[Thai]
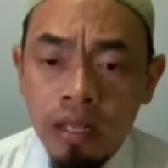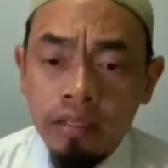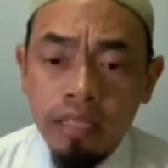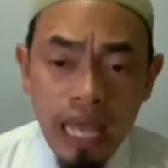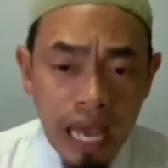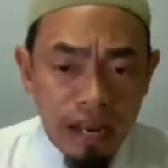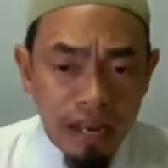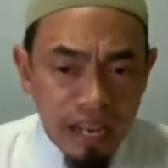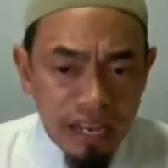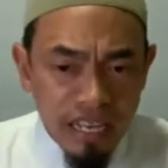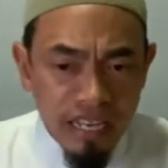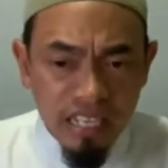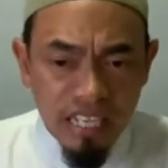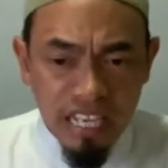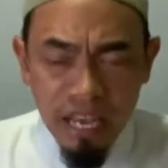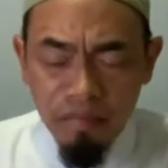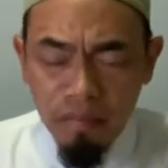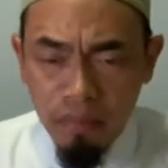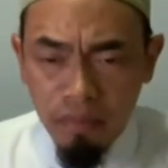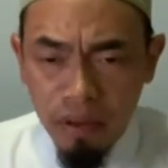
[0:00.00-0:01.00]
แต่ได้ยิน
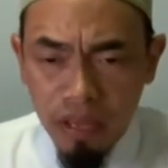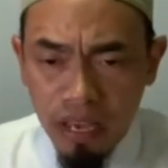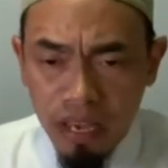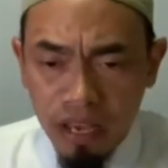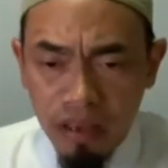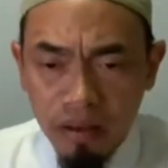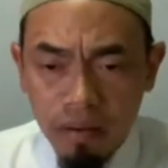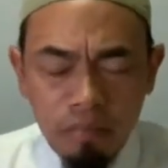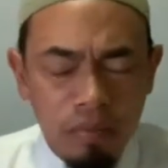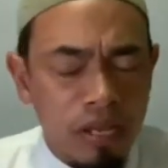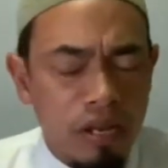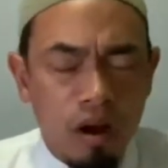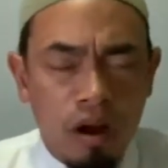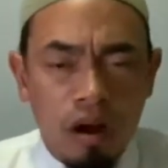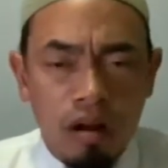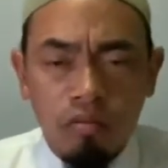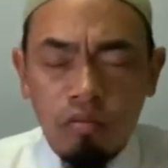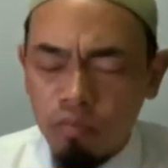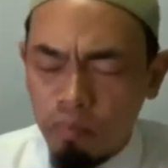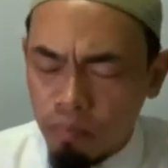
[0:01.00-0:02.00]
เสียงแบบนี้พี่น้อ
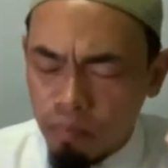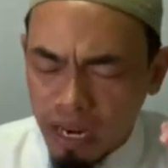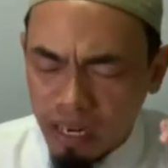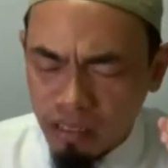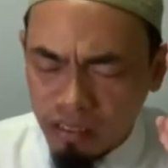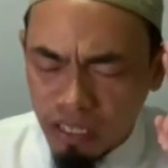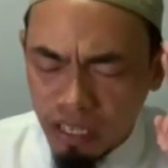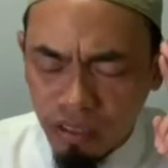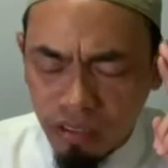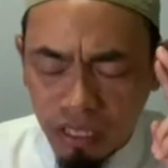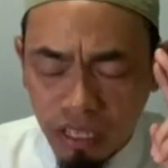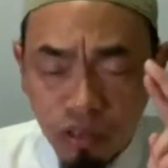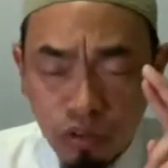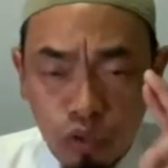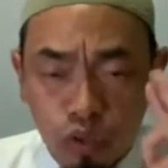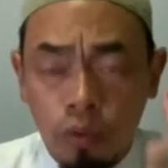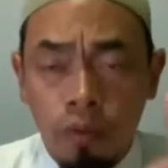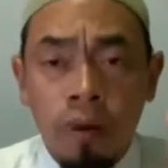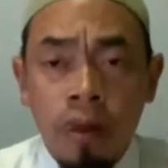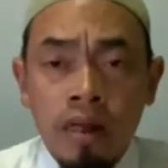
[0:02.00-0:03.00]
งมันจึงถึง
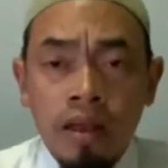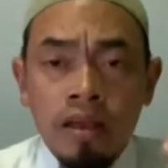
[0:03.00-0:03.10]
จุด